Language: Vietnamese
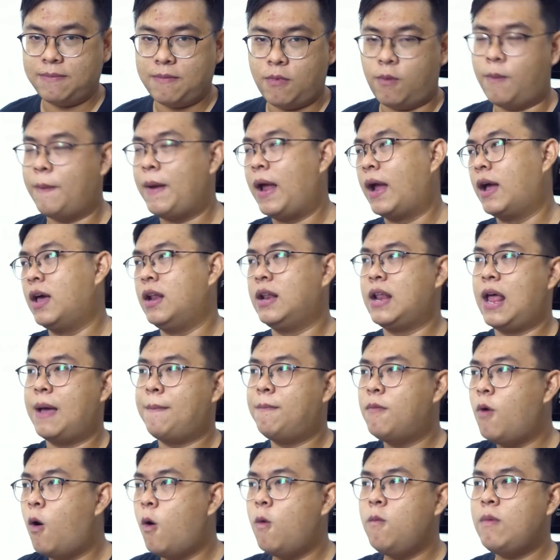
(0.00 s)
một màn hình
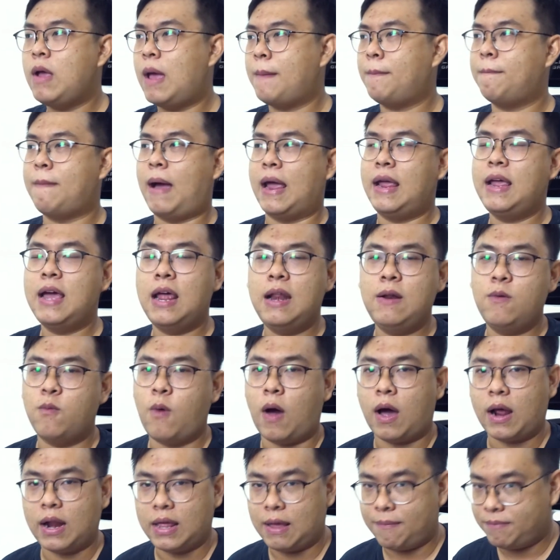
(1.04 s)
24, 27 inch
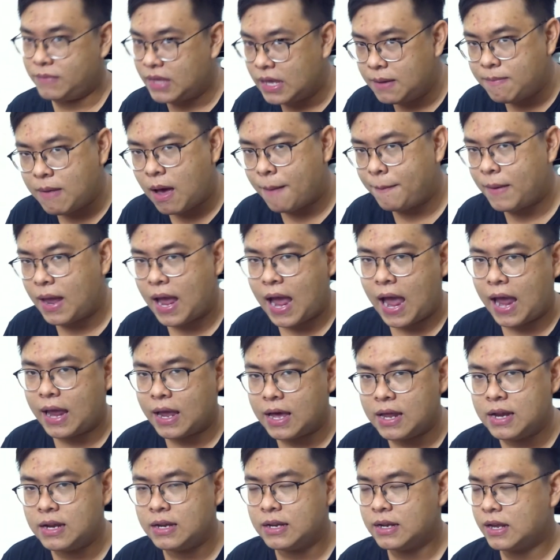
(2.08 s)
hoặc là thậm chí 32
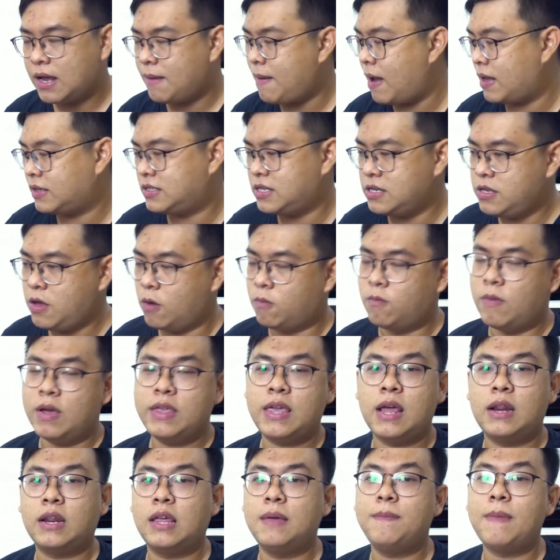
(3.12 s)
inch các bạn sử dụng ở
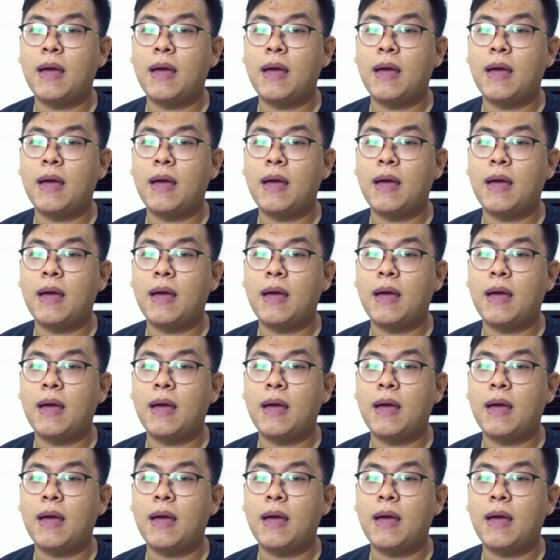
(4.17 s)
trên cái